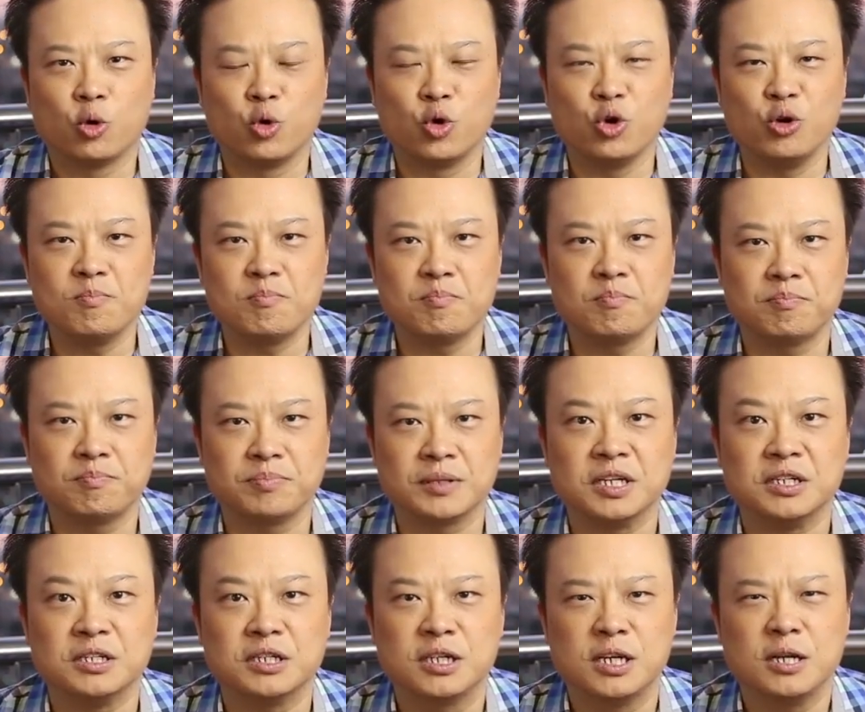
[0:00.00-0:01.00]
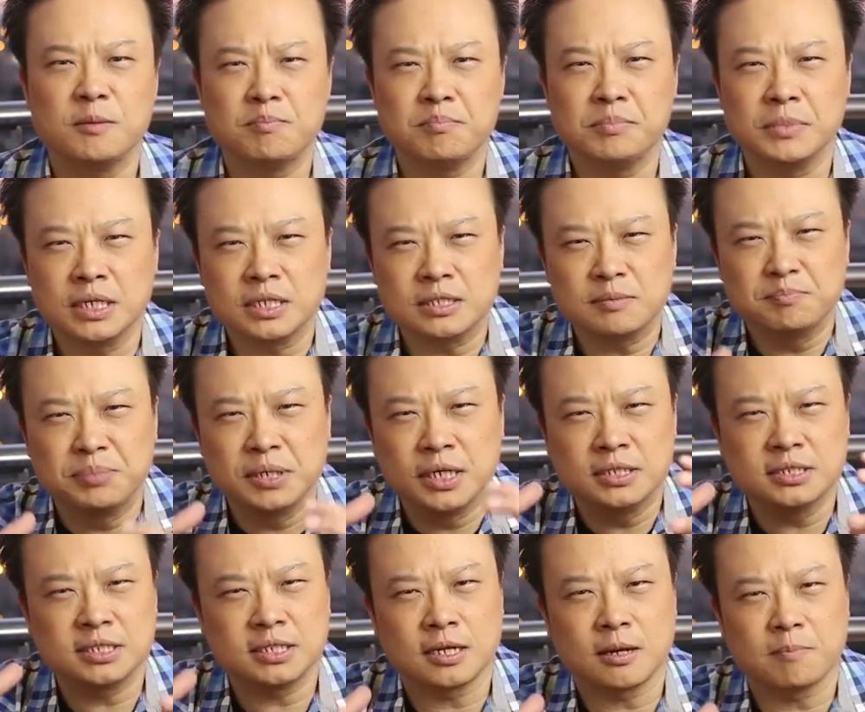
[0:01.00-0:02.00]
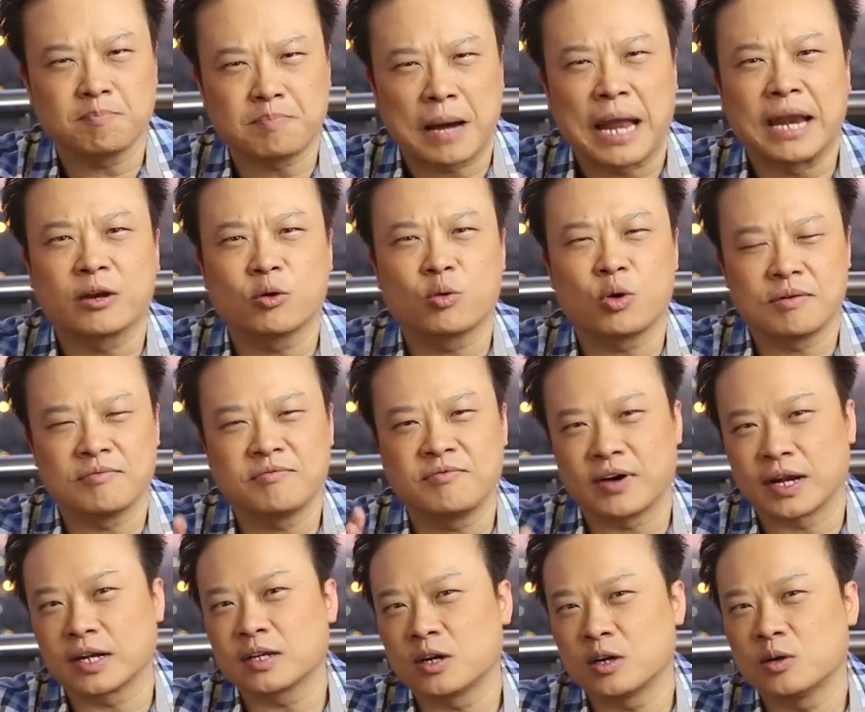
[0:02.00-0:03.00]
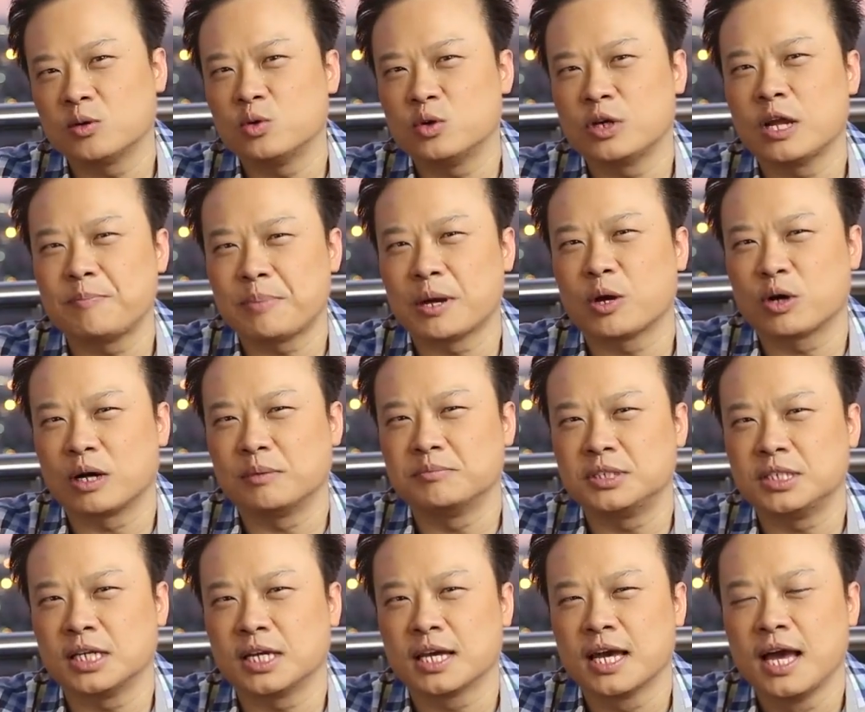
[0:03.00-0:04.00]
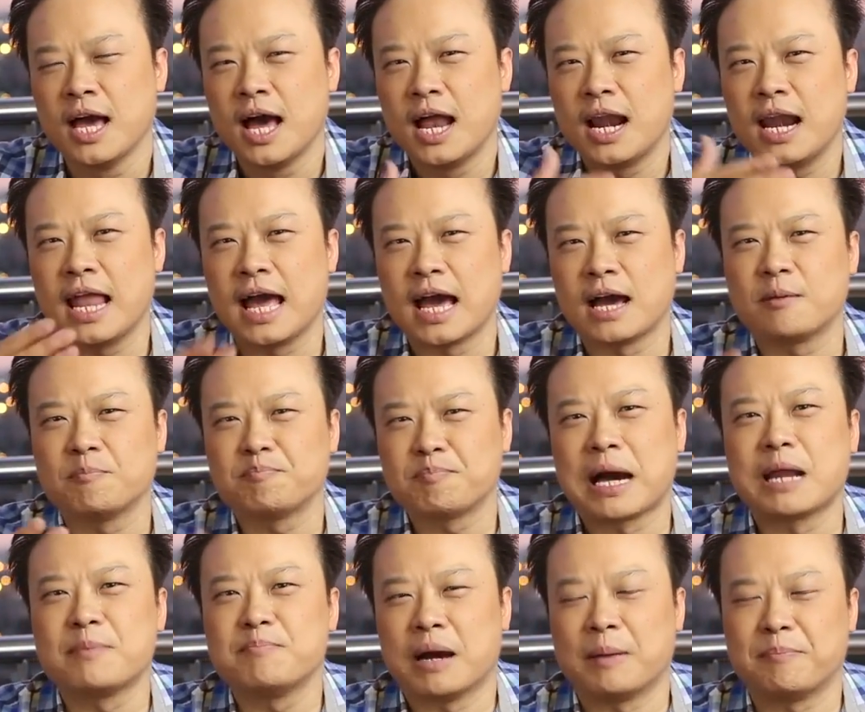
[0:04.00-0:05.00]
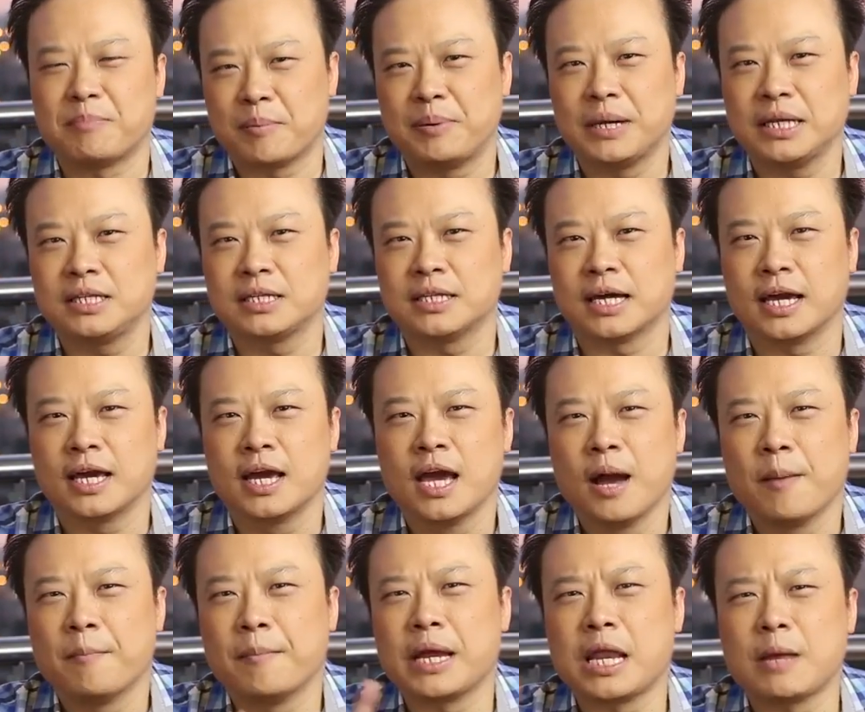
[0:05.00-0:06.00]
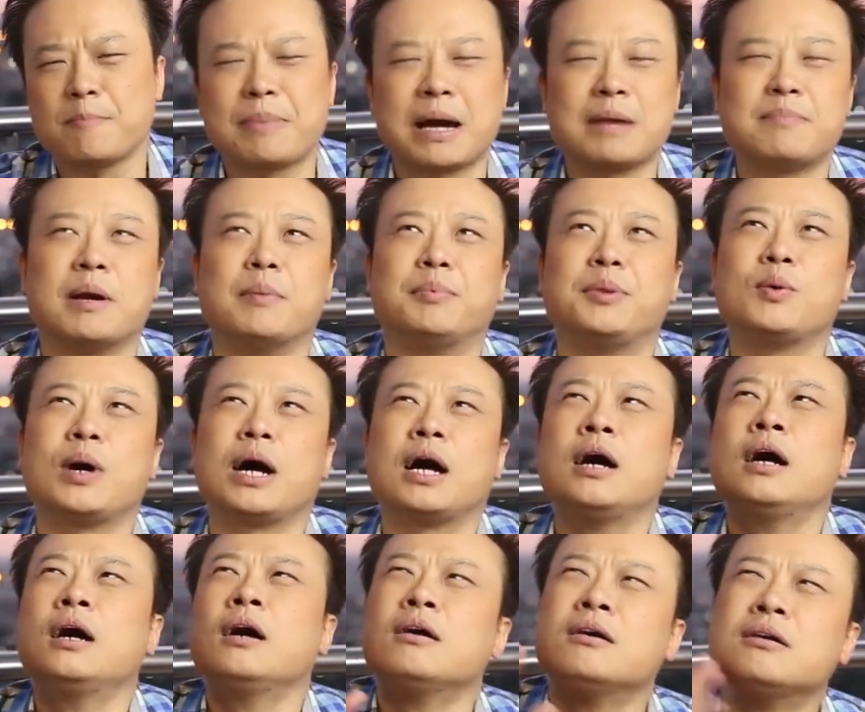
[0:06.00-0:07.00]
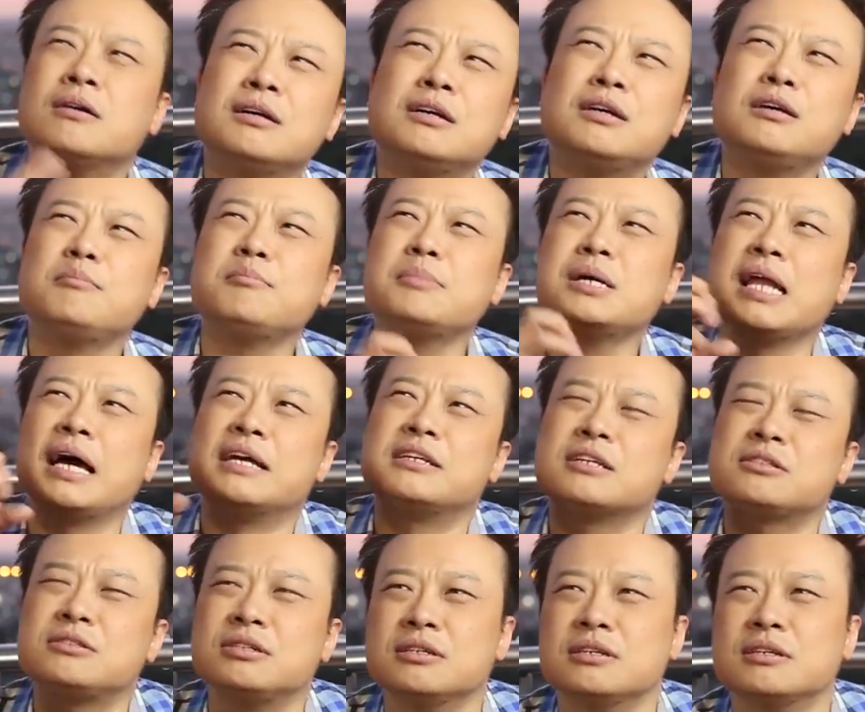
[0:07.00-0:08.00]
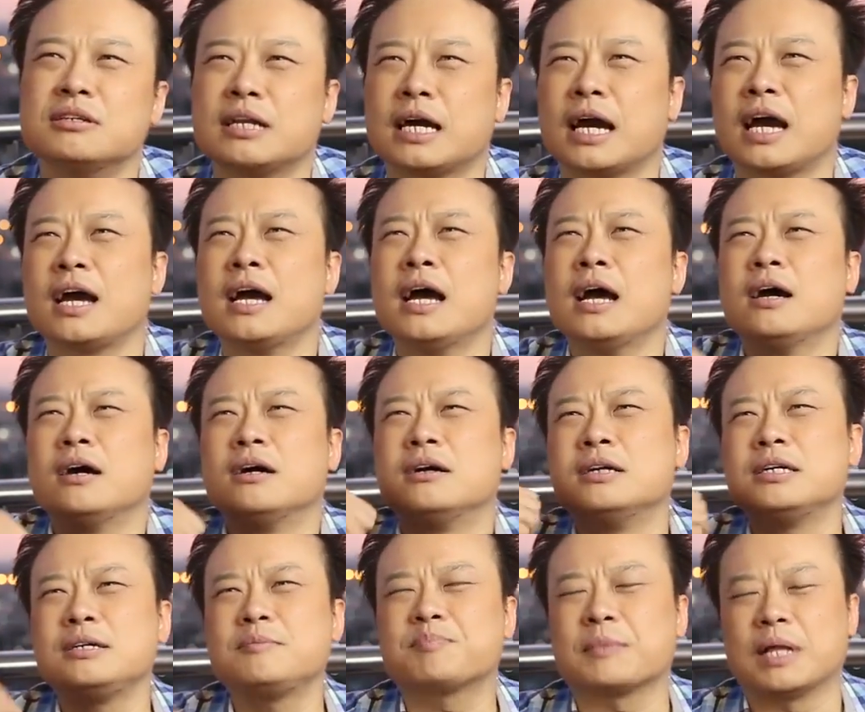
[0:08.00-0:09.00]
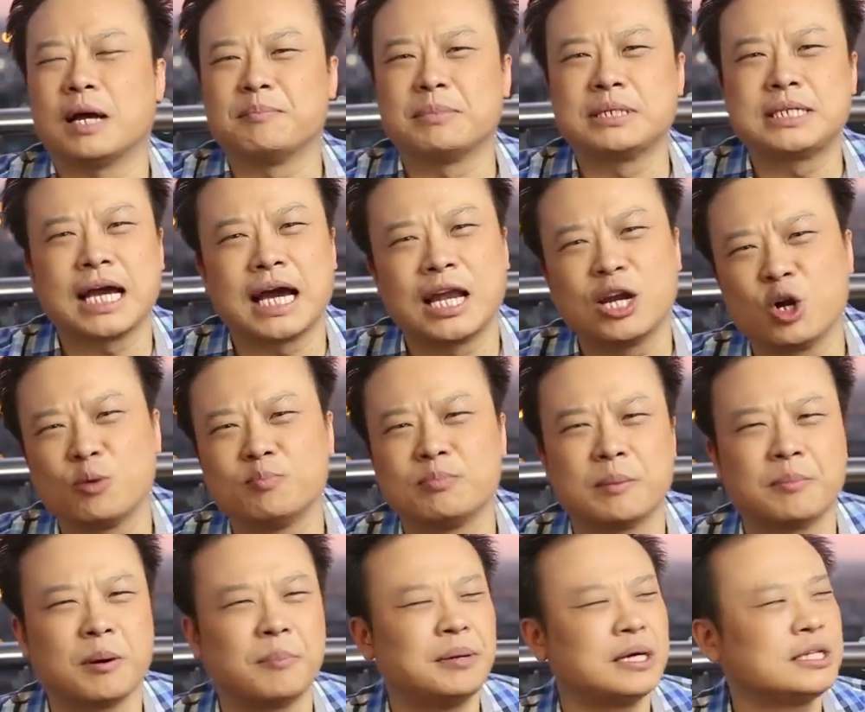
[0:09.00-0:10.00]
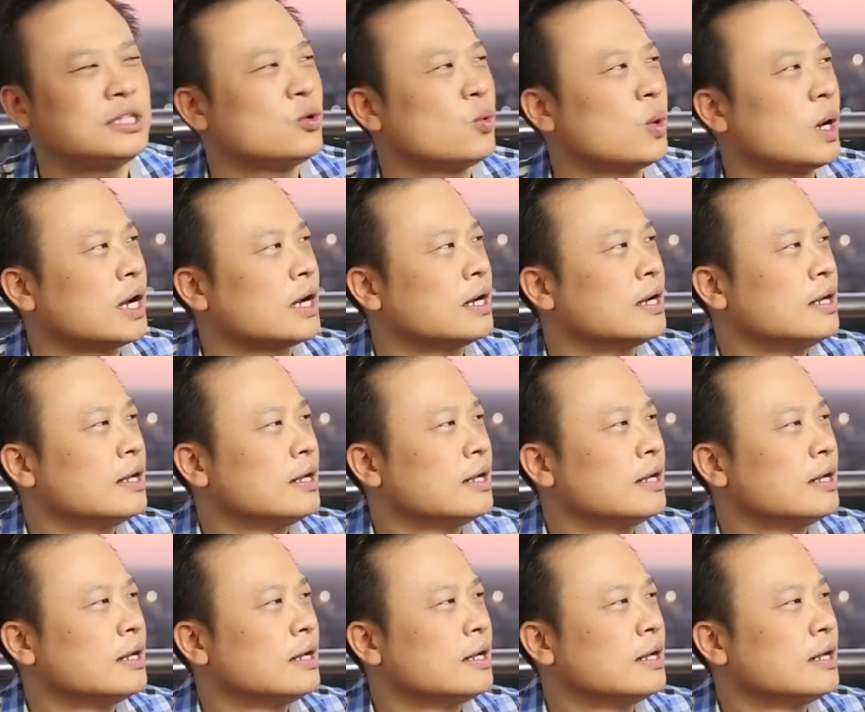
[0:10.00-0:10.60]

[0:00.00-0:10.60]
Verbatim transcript: คุณตื่นขึ้นเมื่อเพื่อที่จะปั้นความฝันของคุณให้เป็นความจริงและปั้นแบบประเภทที่ไหนไม่ได้ปั้นแบบที่ว่าเฮ้ยเมื่อไหร่จะถึงนะเฮ้ยไม่ใช่อารมณ์แบบประเภทที่ว่า